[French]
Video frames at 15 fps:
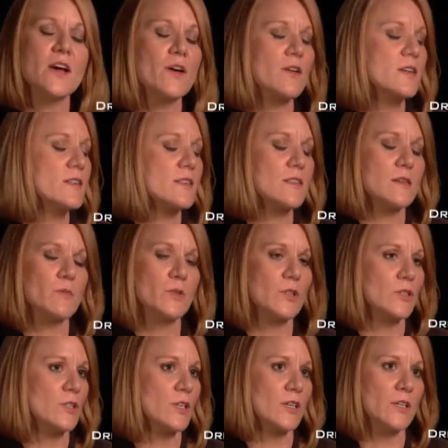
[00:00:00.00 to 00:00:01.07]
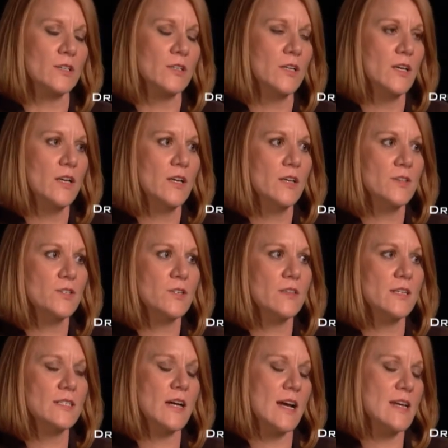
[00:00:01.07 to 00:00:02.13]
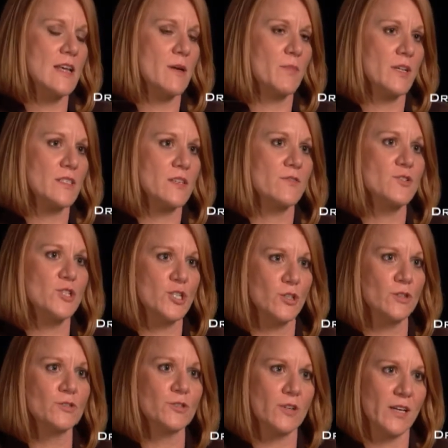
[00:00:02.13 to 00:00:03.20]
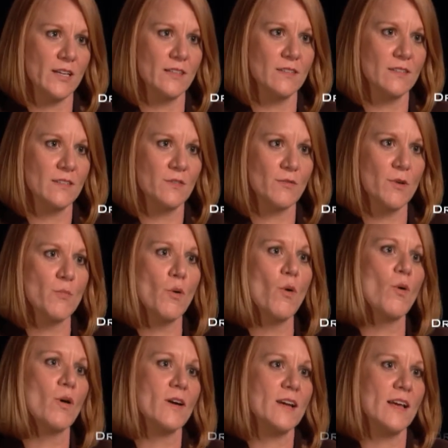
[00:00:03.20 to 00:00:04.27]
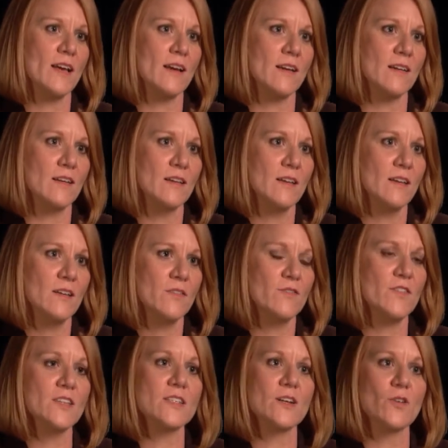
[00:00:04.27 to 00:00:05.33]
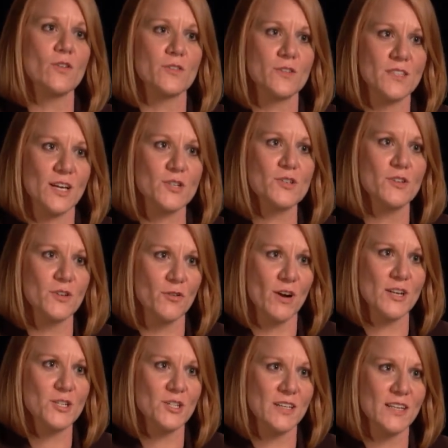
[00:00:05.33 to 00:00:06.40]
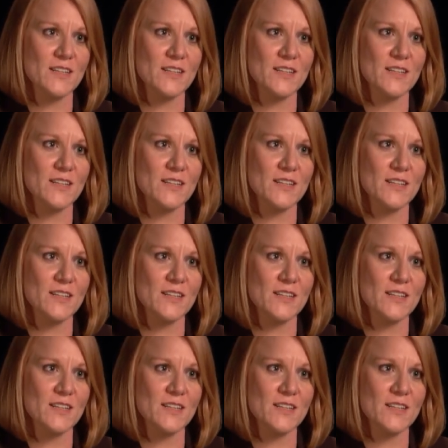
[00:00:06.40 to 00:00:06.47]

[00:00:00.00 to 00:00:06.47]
c'est similaire à la dynamique des enfants qui dénoncent les parents qui leur font subir des sévices physiques ou sexuels.